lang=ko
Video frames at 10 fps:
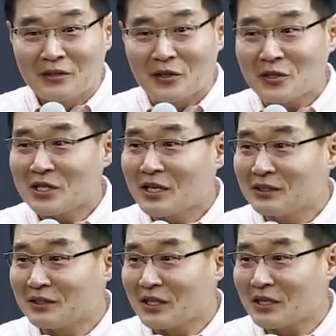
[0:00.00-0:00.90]

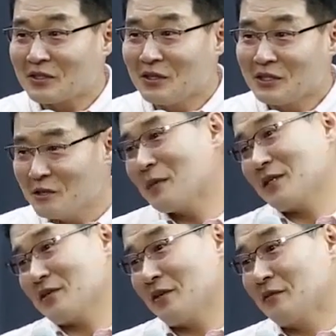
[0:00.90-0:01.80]
러시아에 들어가서
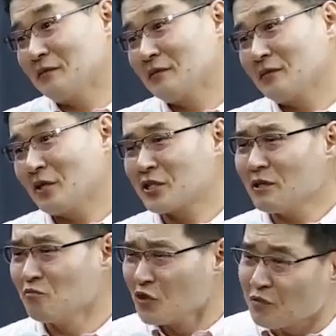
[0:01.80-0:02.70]
실패했어요.
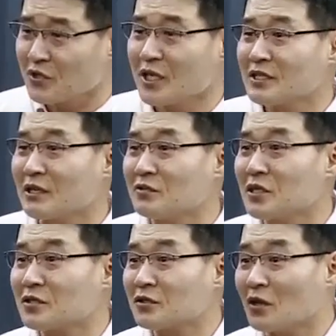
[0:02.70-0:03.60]
러시아에 무시무시한
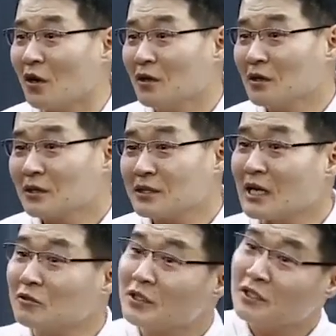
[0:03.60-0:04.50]
장군이 있었죠. 그
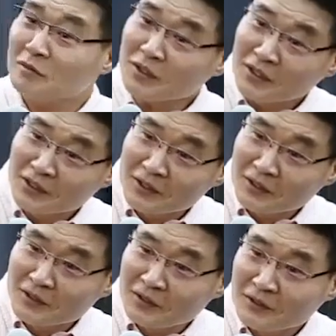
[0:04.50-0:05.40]
장군 이름은
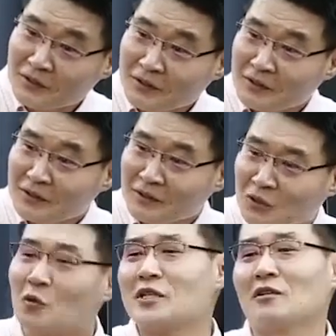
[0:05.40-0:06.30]

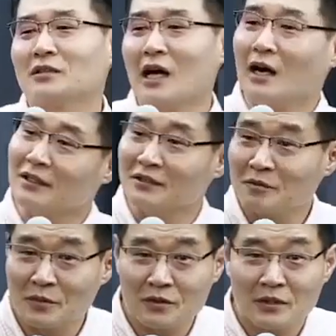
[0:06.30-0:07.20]
동장군. 아, 예,
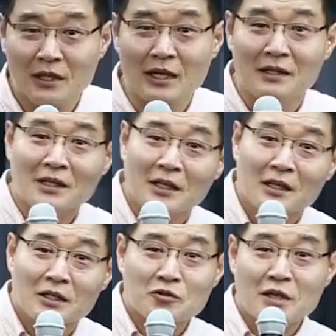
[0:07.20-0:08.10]
뭐
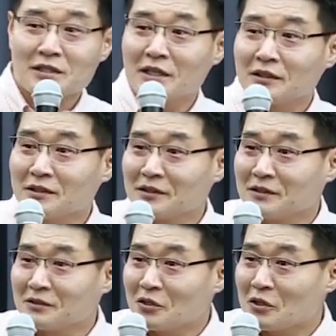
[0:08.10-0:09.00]

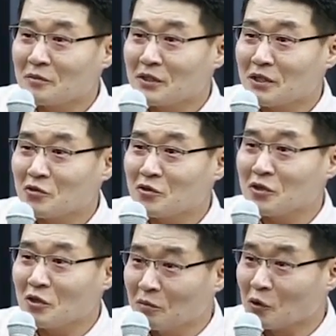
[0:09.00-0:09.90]
수강생 여러분들의
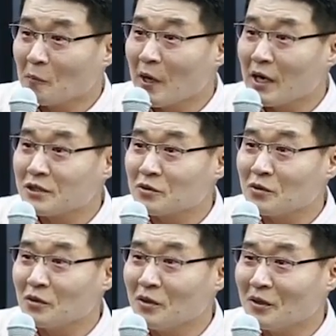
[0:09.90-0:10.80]
수준이 너무
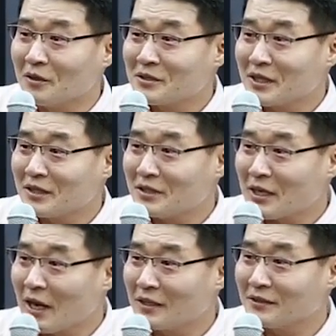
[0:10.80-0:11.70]
높아가지고 제가 이제
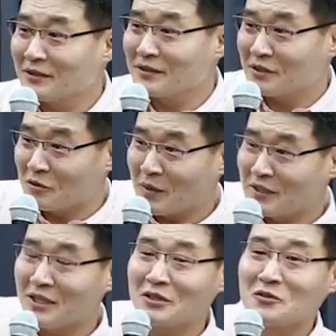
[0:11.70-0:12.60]
강의를 이제 좀
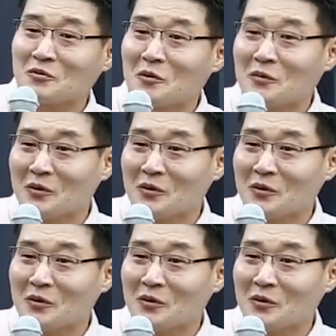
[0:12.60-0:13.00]
한 단계 좀더